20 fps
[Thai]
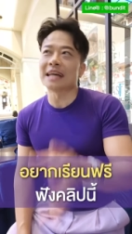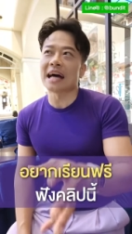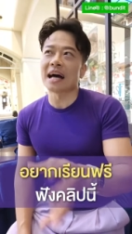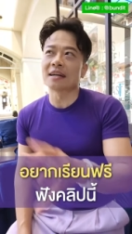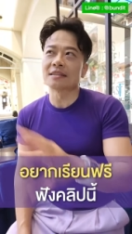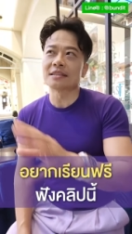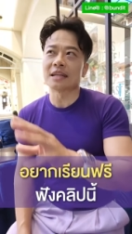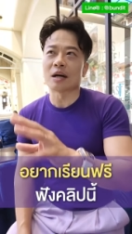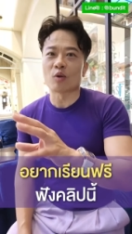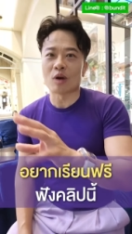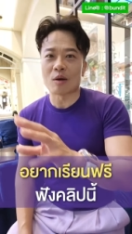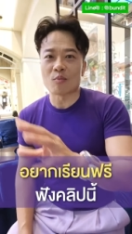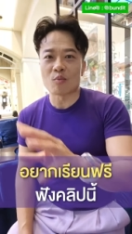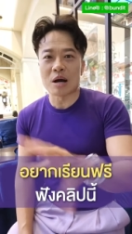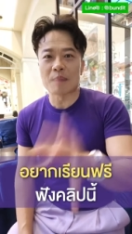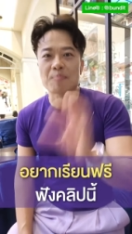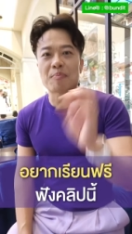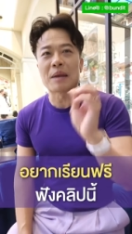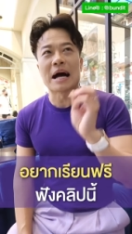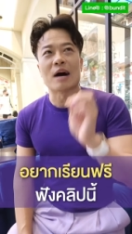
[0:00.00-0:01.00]
สร้างจากความ
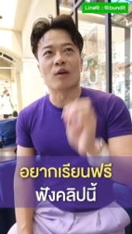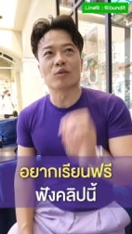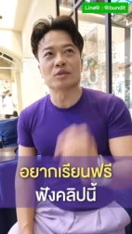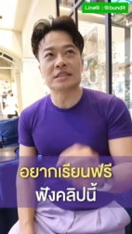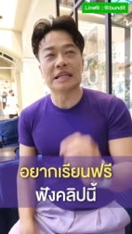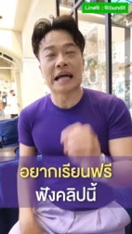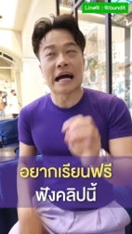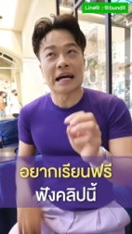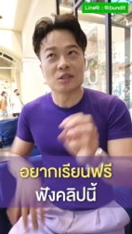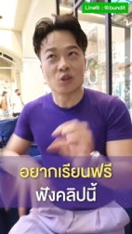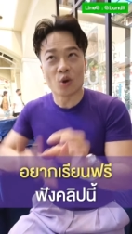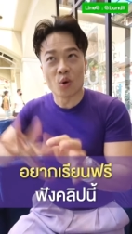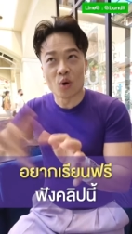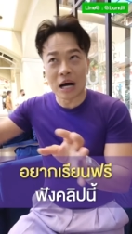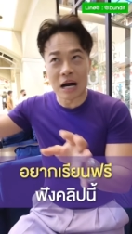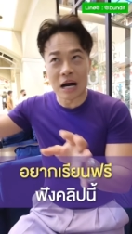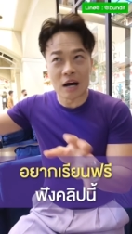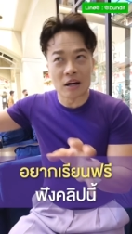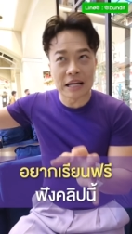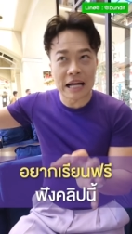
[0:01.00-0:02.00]
ว่างเปล่าอย่าโย
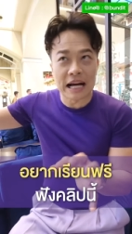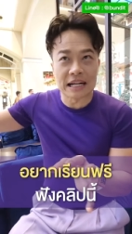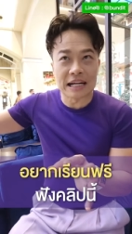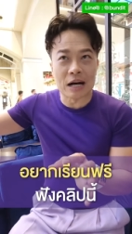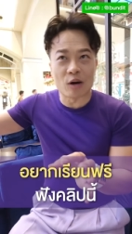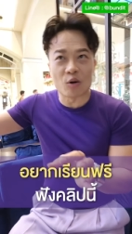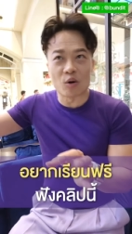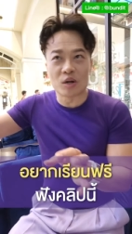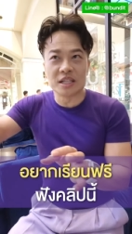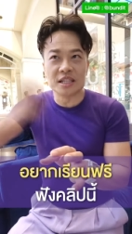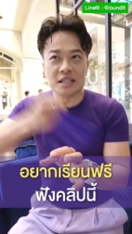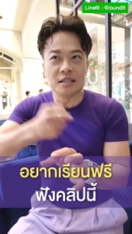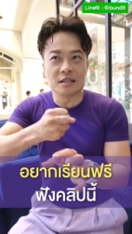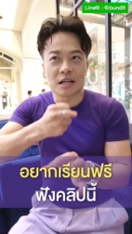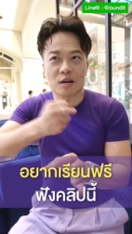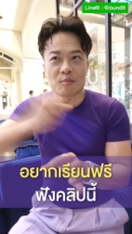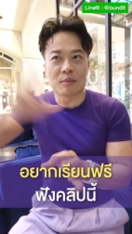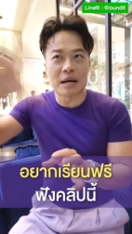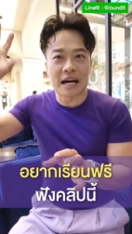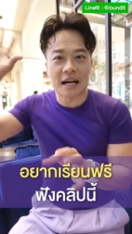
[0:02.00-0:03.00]
งเอาอดี
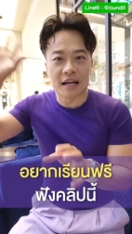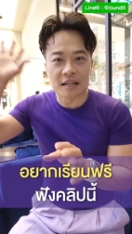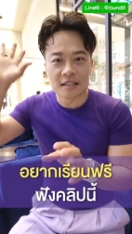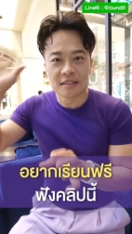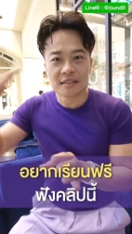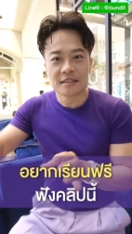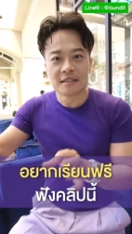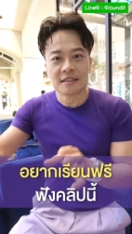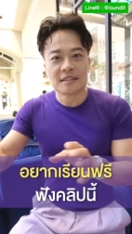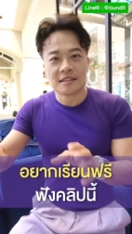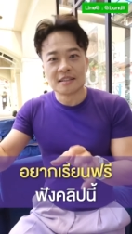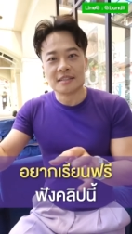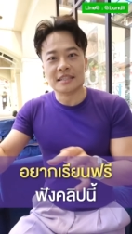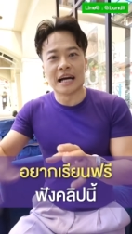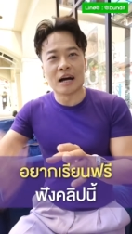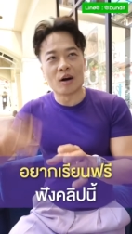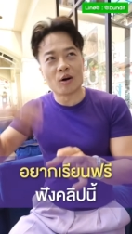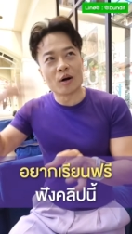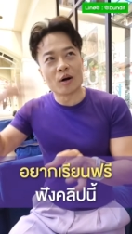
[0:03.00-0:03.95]
ตเข้ามาอย่า